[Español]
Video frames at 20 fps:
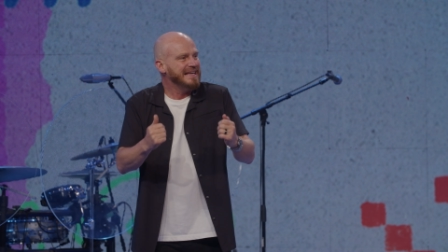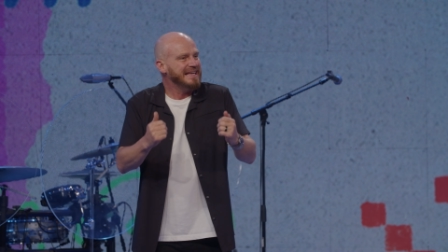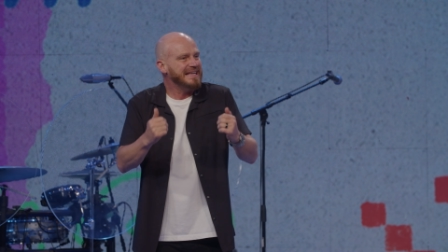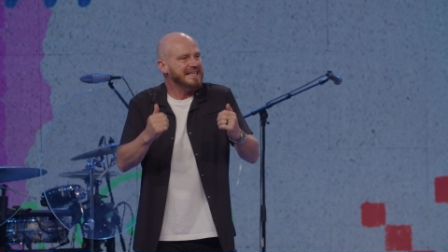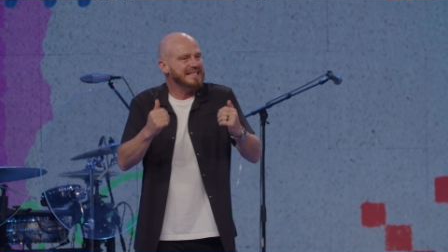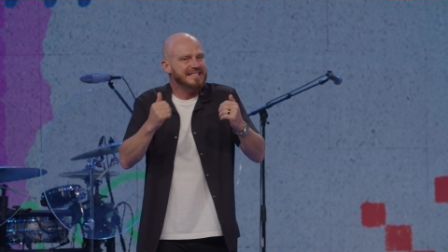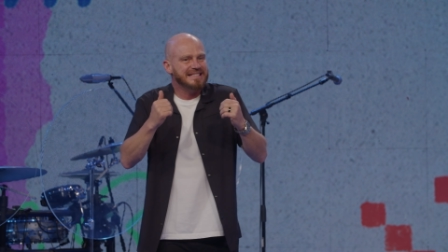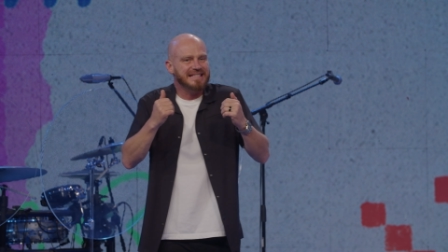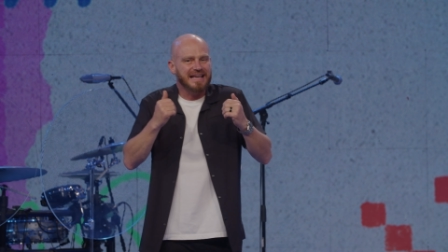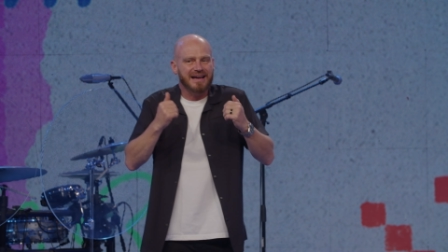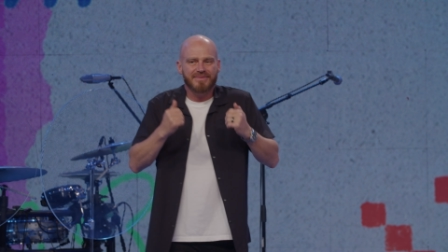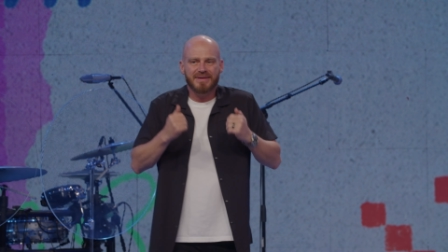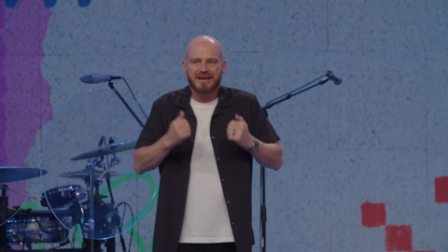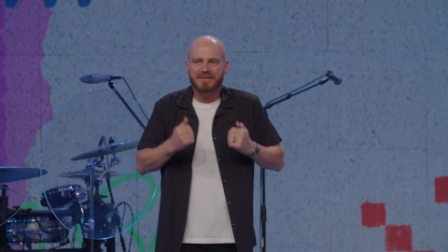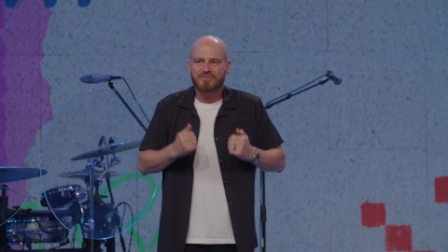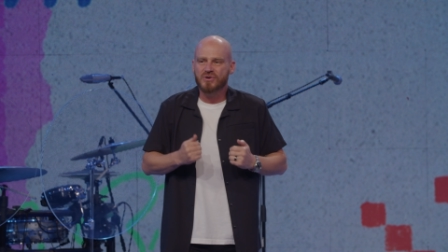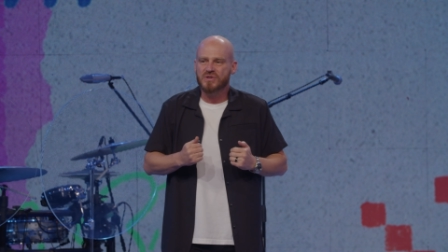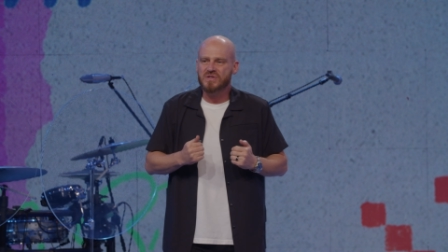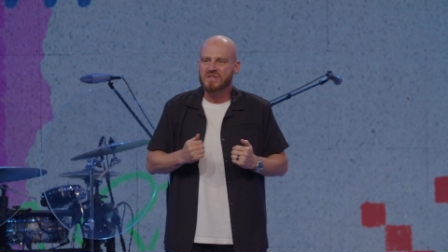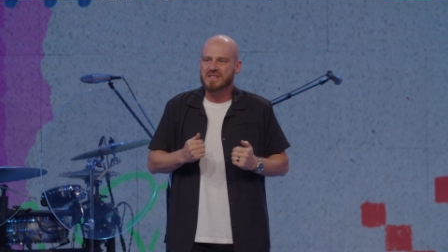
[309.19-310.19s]
y
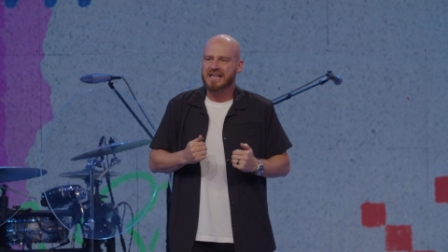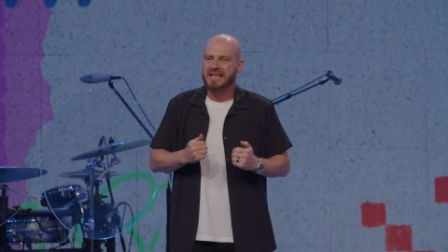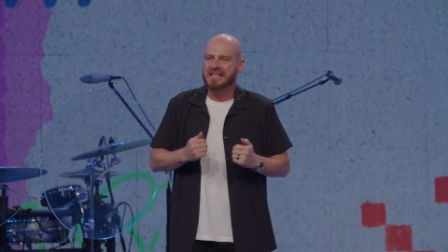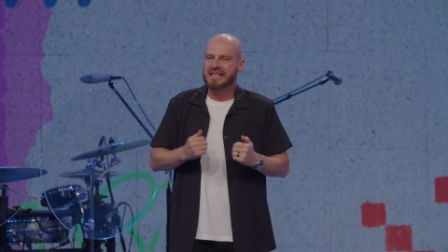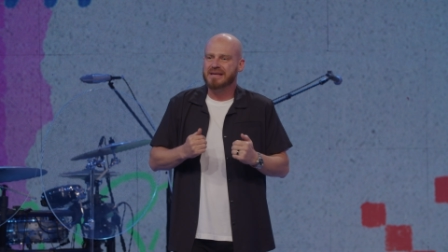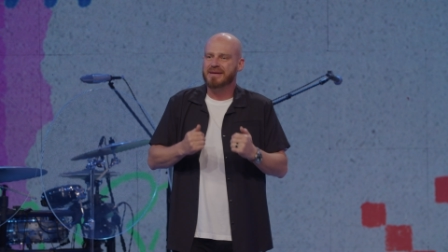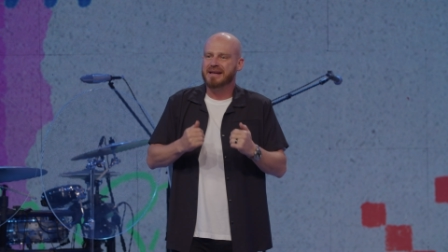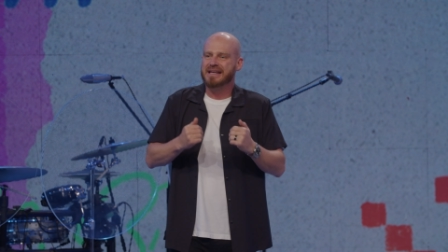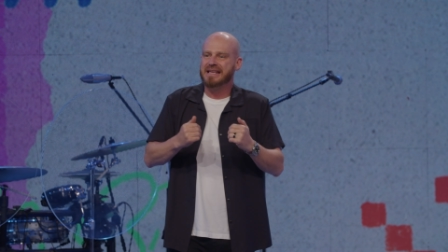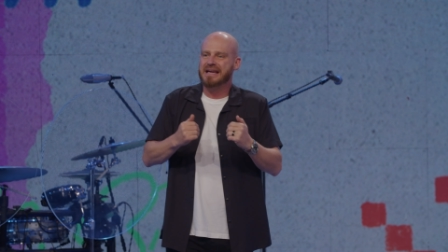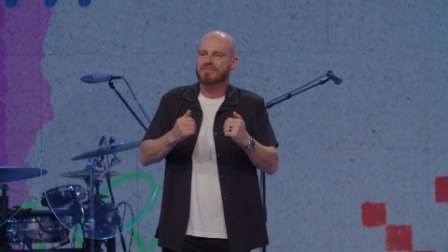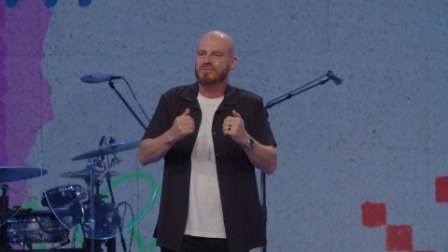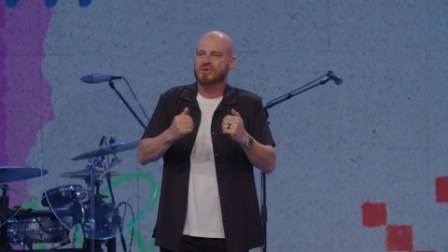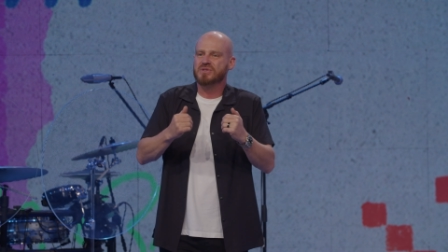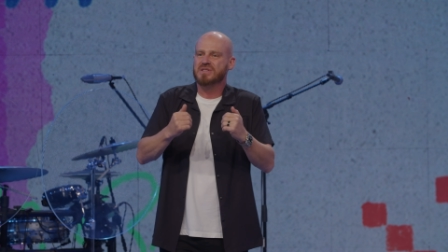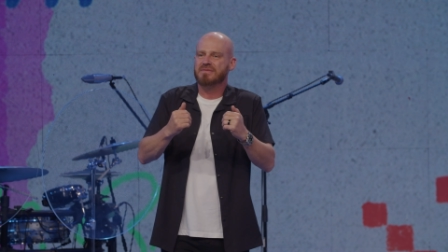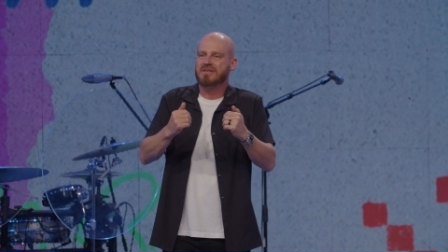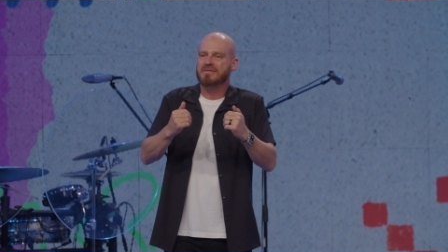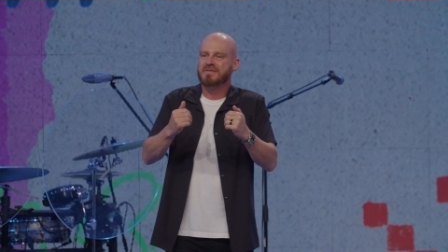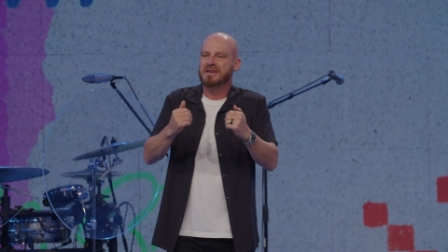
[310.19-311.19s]
sabemos que
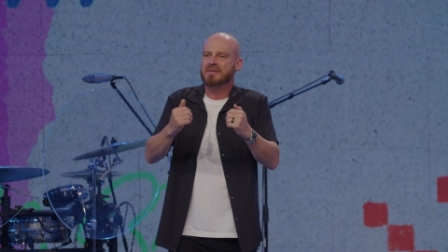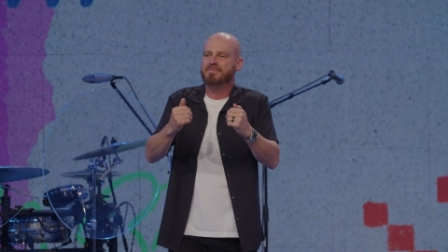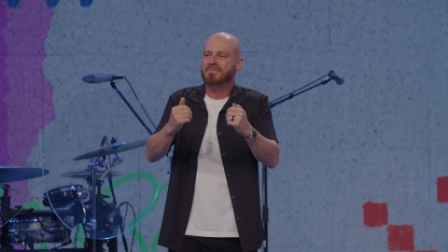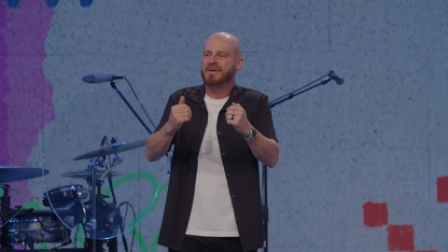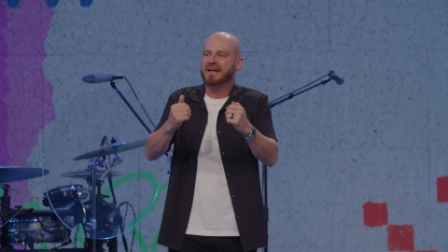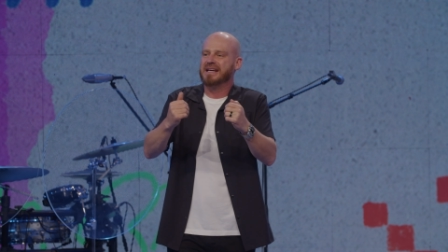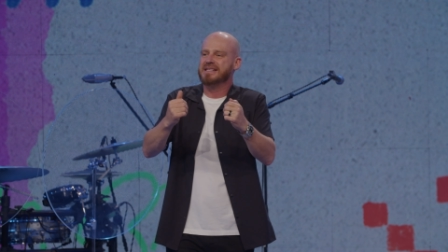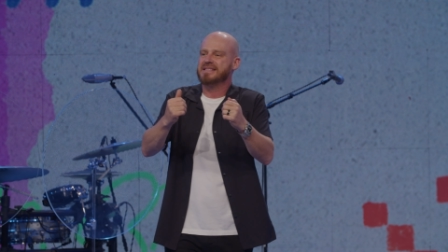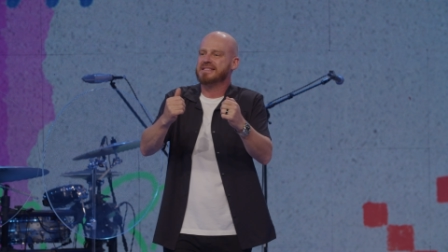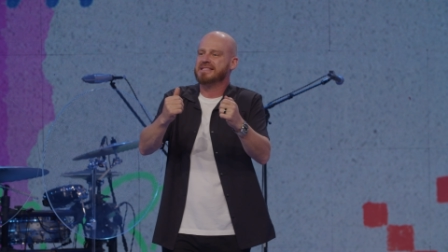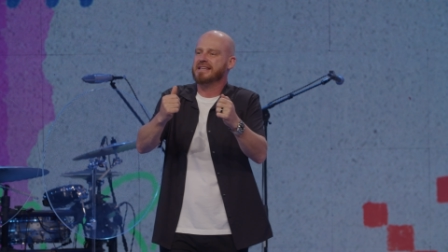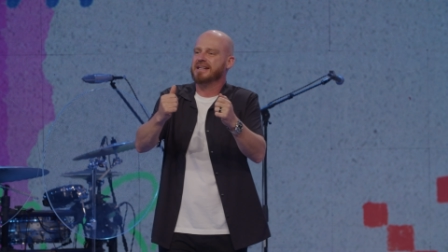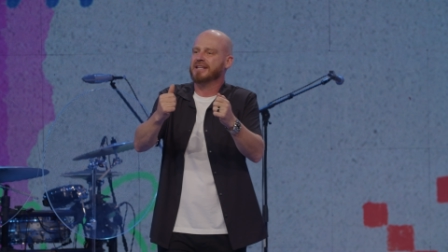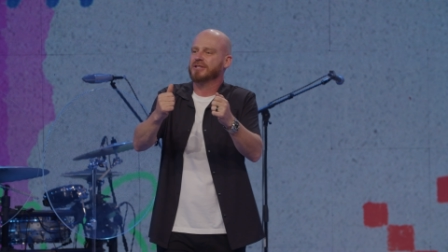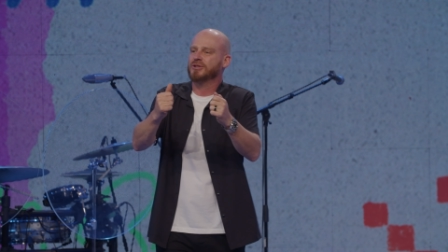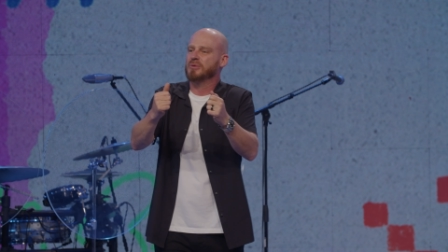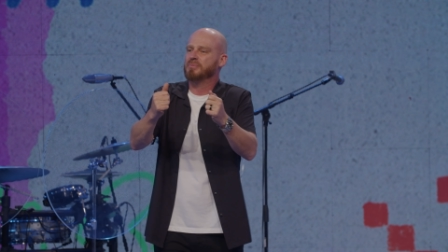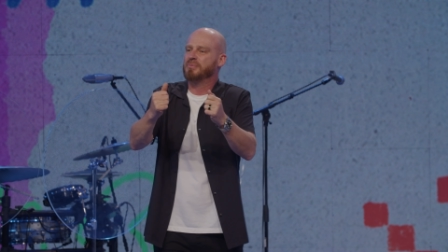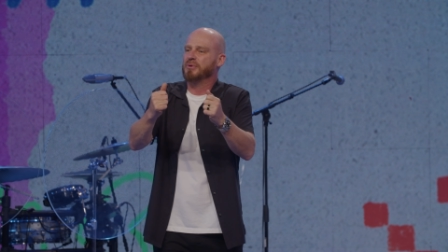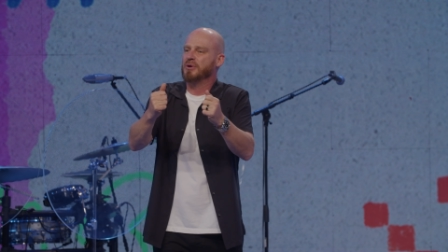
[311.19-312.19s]
deberíamos de vivir para
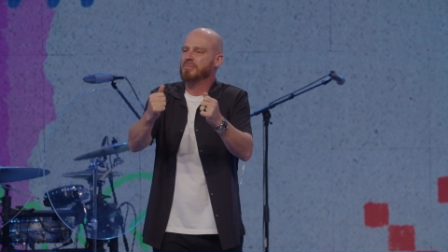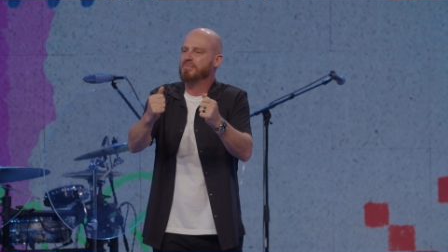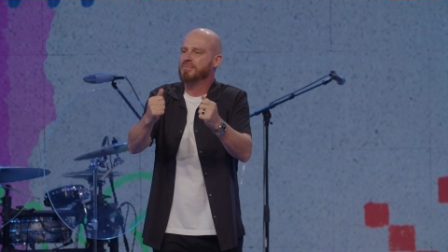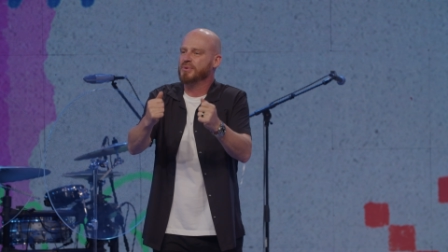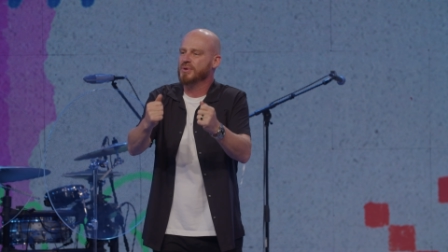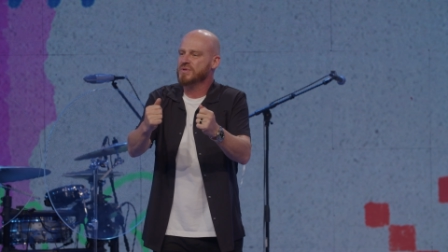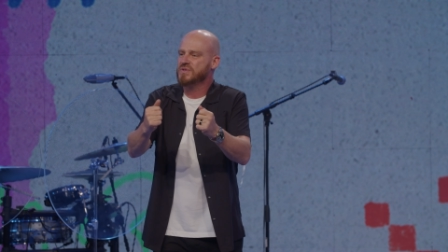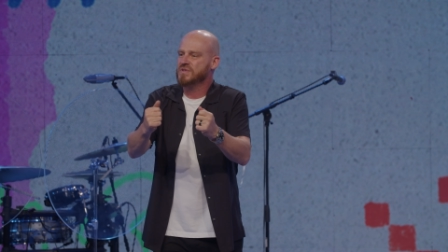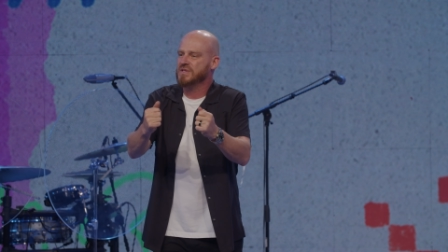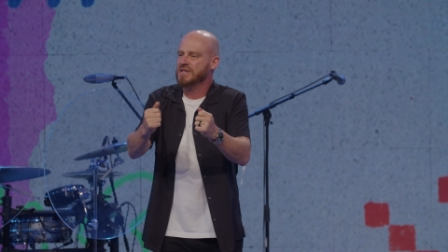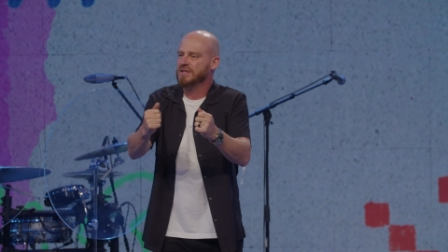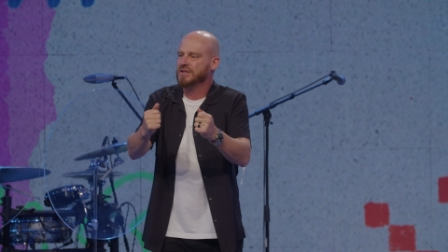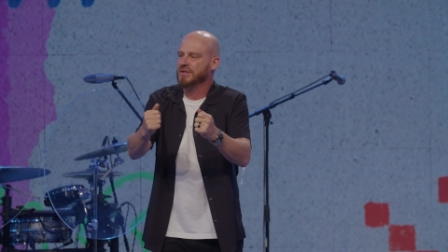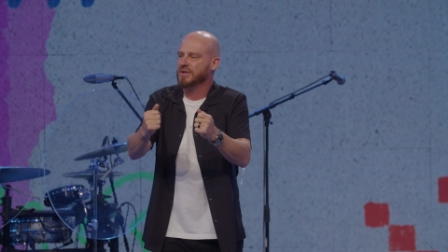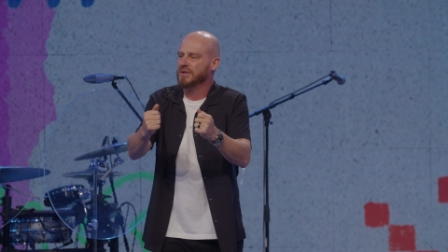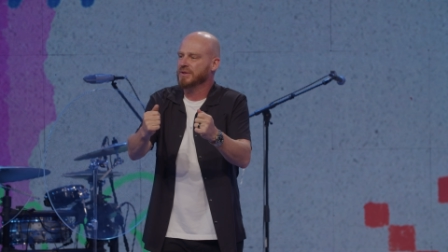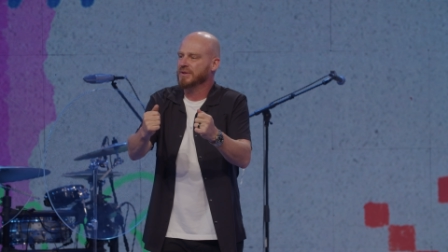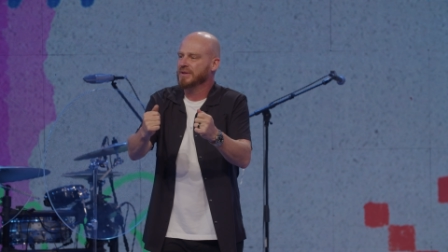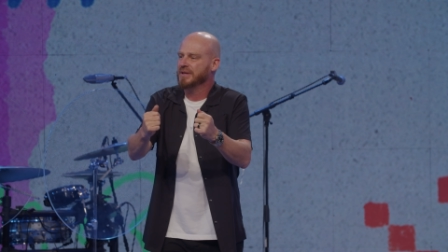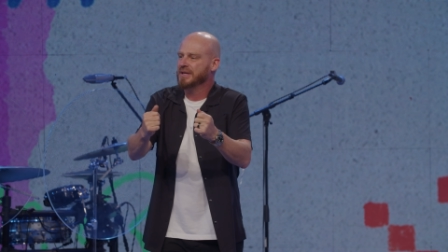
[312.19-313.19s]
cierto
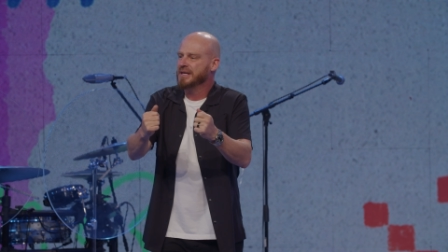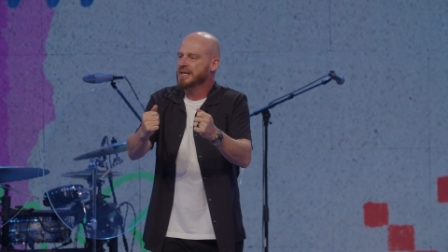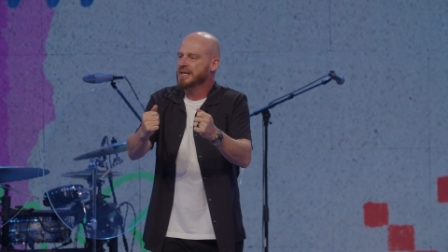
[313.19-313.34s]
propósito,